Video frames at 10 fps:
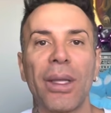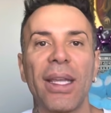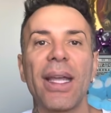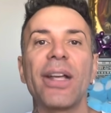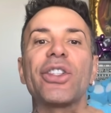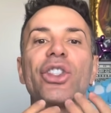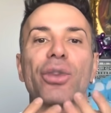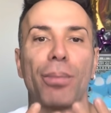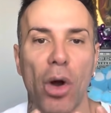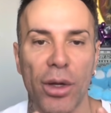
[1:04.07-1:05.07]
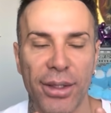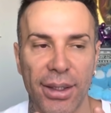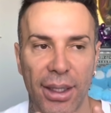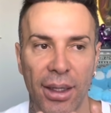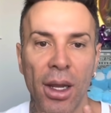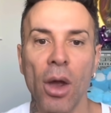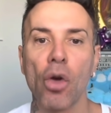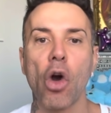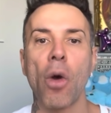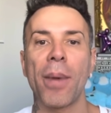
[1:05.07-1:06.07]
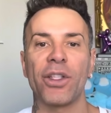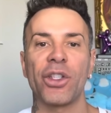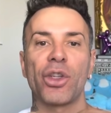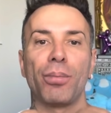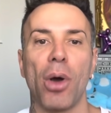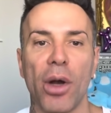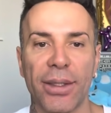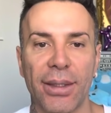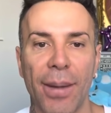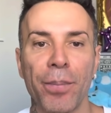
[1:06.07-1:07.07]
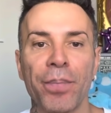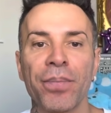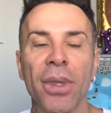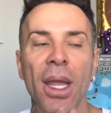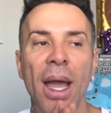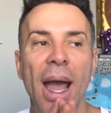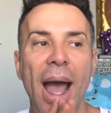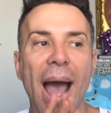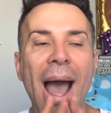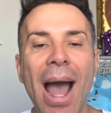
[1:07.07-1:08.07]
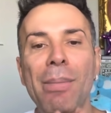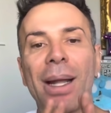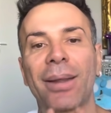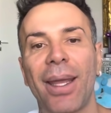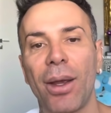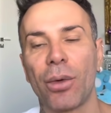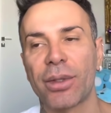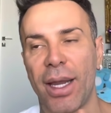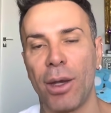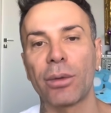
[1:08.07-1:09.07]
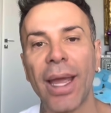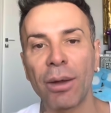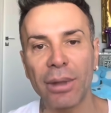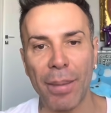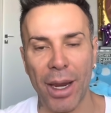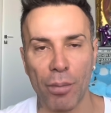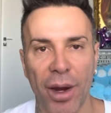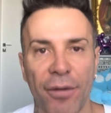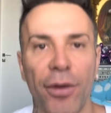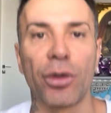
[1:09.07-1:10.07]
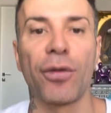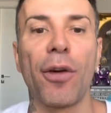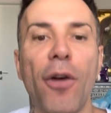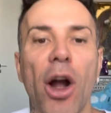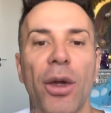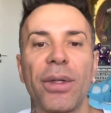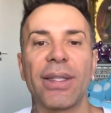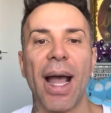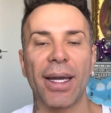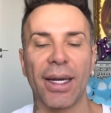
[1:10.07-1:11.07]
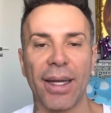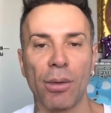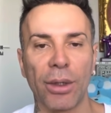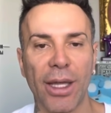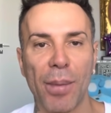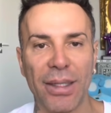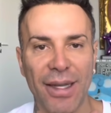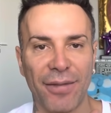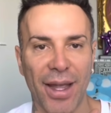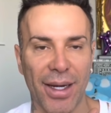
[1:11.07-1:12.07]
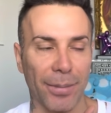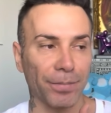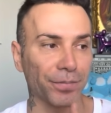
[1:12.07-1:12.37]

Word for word: que a gente posta, como a gente posta. Ah, Matheus, eu tenho também um perfil de fofoca no Instagram, né? O Hotel Massafera.